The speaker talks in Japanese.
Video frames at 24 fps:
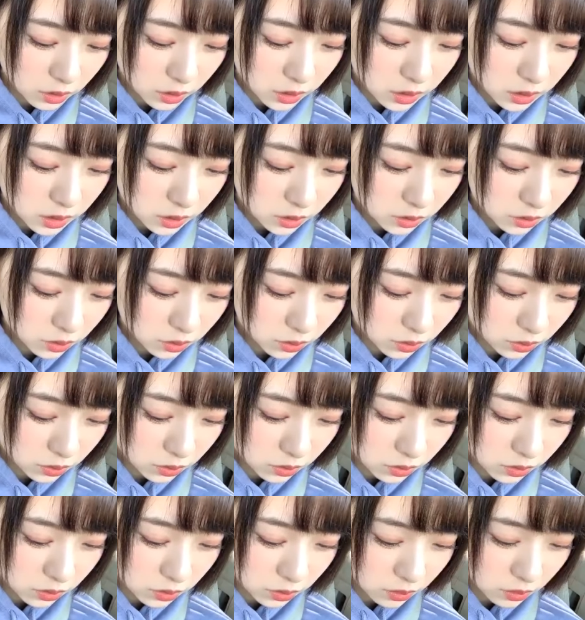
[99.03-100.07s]
いちご
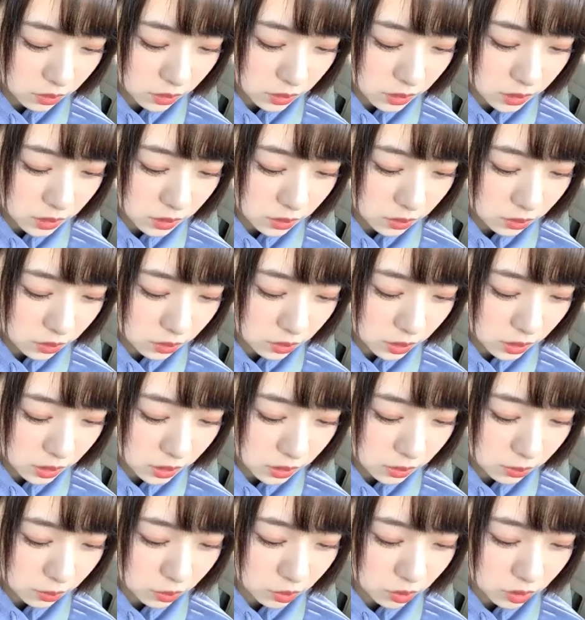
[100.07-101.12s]
いちごの
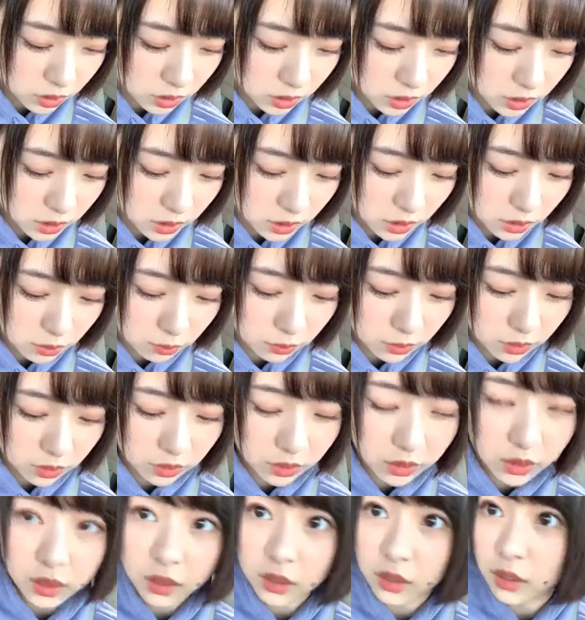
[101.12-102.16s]
やつも美味しい甘
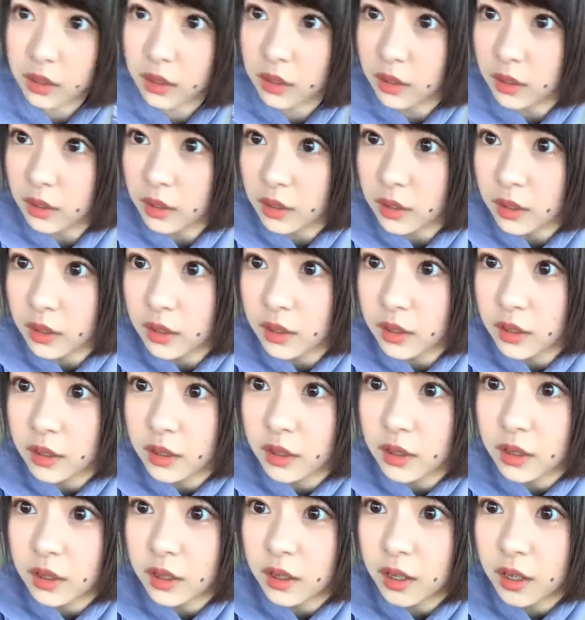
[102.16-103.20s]
くて
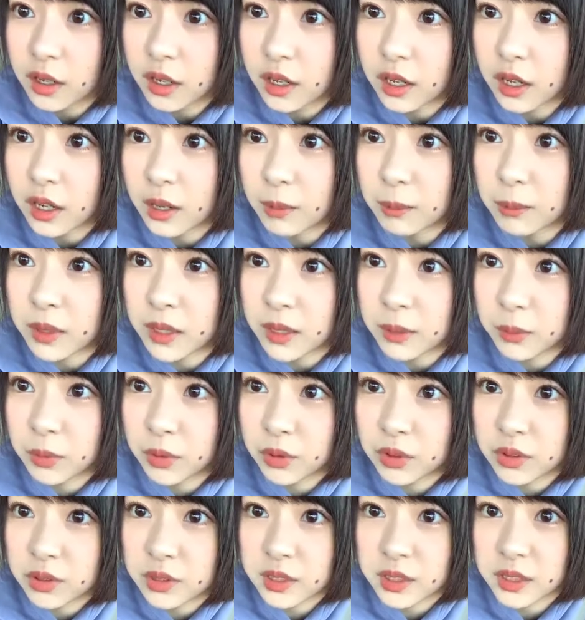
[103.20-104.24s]
甘い
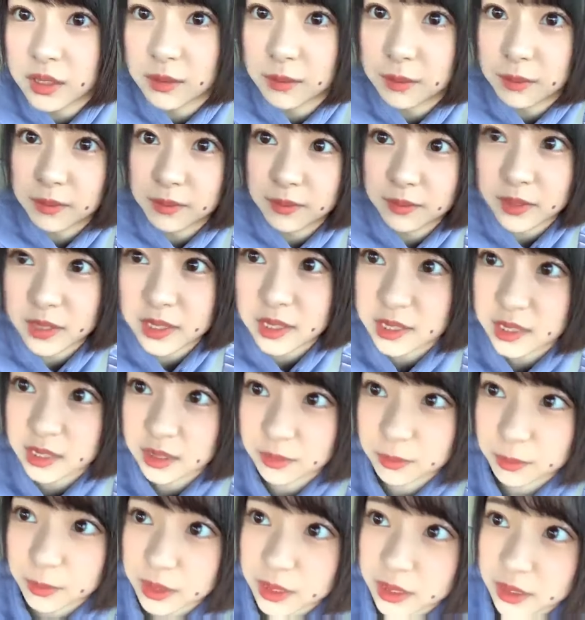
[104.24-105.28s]
もの好きです
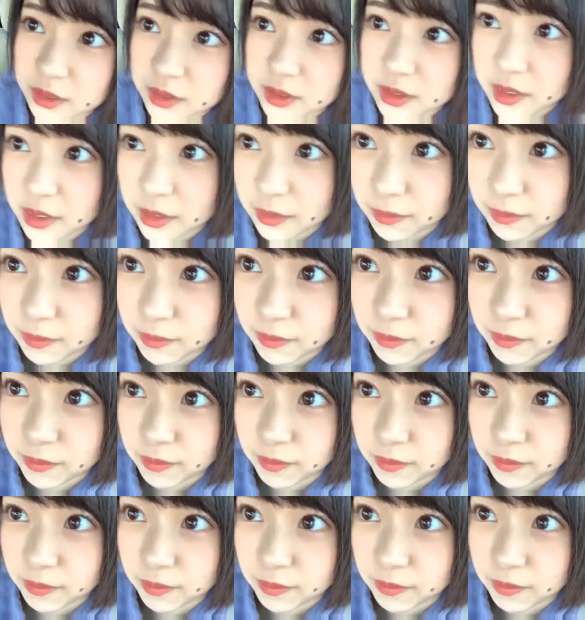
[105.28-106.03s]
ねめちゃくちゃ